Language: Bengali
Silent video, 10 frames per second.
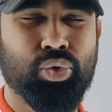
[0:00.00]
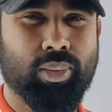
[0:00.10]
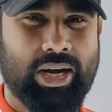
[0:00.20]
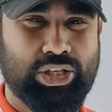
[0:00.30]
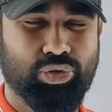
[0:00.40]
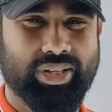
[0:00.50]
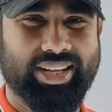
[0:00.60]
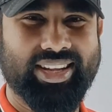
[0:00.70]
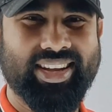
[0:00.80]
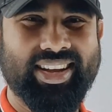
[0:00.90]
তোমরা
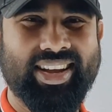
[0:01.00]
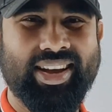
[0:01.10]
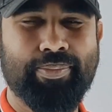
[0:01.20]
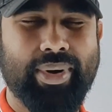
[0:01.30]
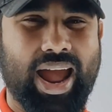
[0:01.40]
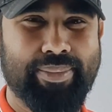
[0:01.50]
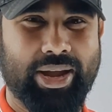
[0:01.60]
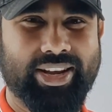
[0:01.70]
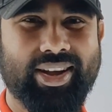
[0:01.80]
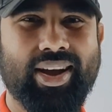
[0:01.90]
যদি
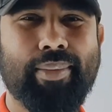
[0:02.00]
প্রাইভেট